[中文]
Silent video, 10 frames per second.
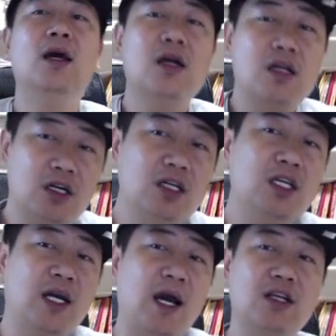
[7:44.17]
可以
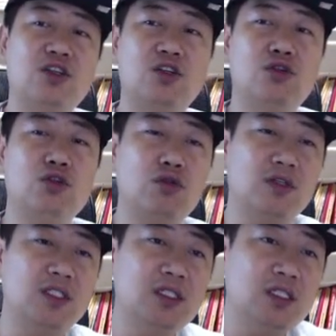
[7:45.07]
开始去做
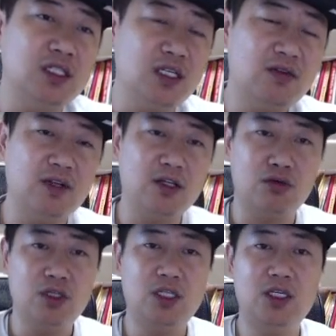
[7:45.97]
自己认为
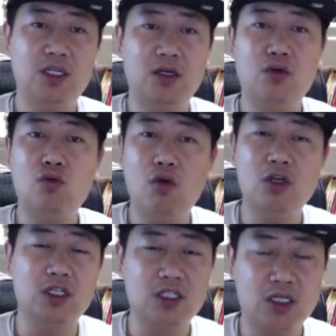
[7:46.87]
有意义的或
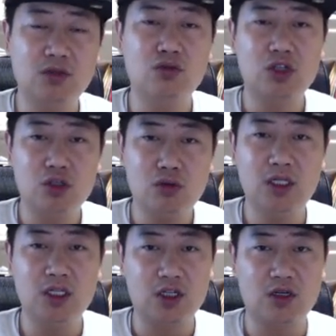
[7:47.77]
者是更多收益
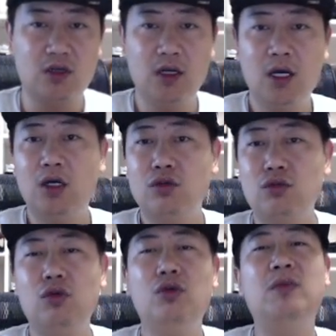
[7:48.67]
的事儿。
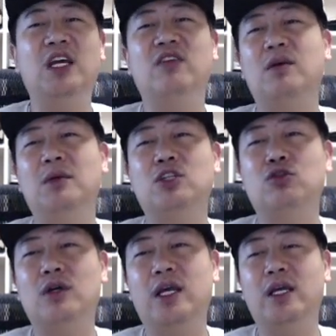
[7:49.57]
对于每一方面的
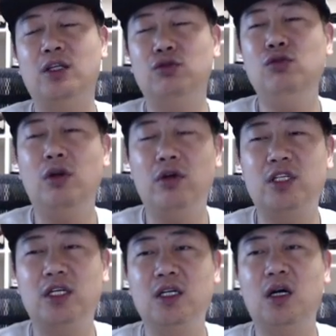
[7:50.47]
钻研也就越来越
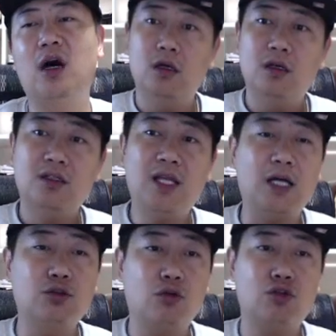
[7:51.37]
深刻。
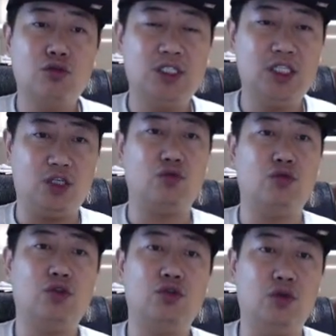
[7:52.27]
大多数技术、
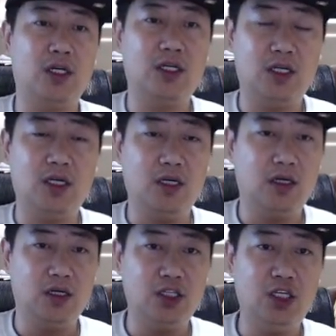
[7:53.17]
学科
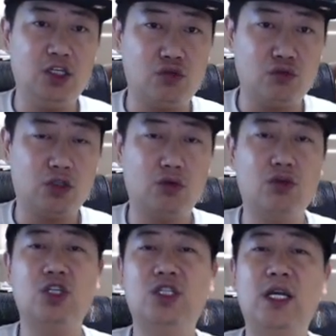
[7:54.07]
和艺术都
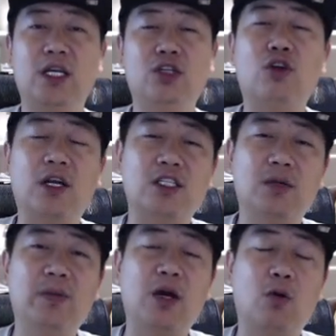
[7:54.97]
是这一转折
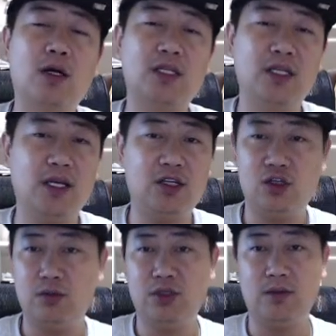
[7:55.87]
变化的衍
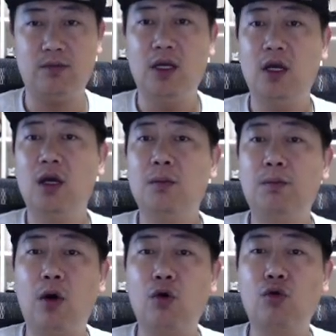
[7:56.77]
生品，
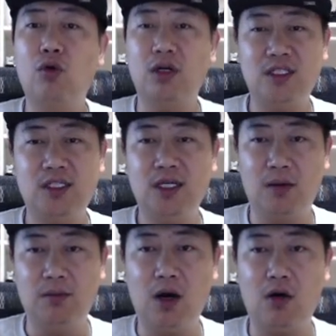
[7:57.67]
包括
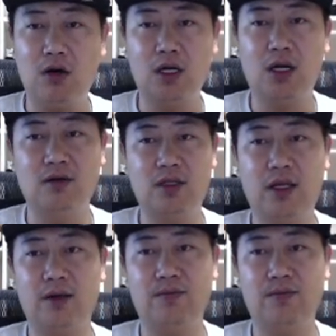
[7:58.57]
枪炮和钢铁。